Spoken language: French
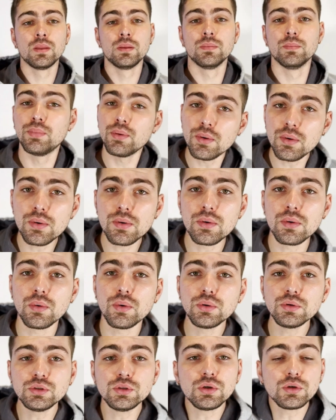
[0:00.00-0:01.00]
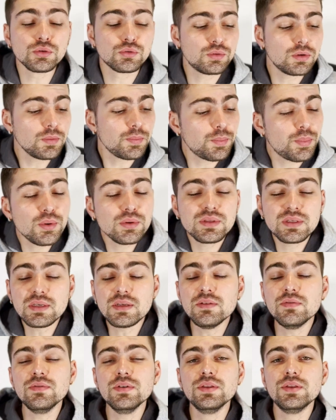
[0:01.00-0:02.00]
Bon, aujourd'hui,
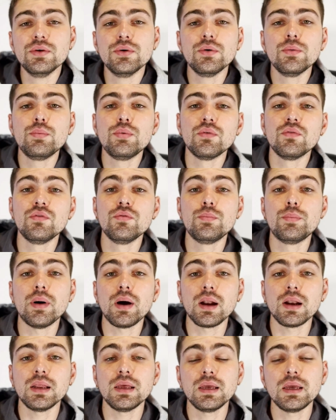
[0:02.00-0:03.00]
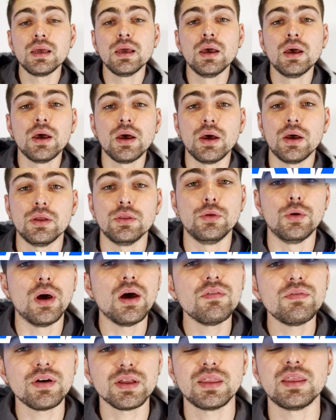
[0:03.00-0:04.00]
petite vidéo pour vous parler euh, de
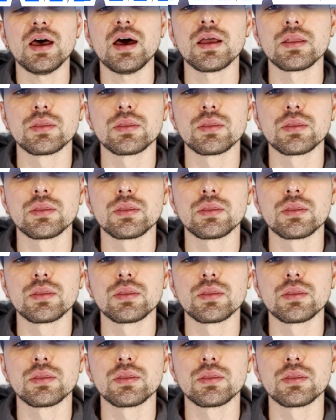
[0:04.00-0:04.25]
Avatar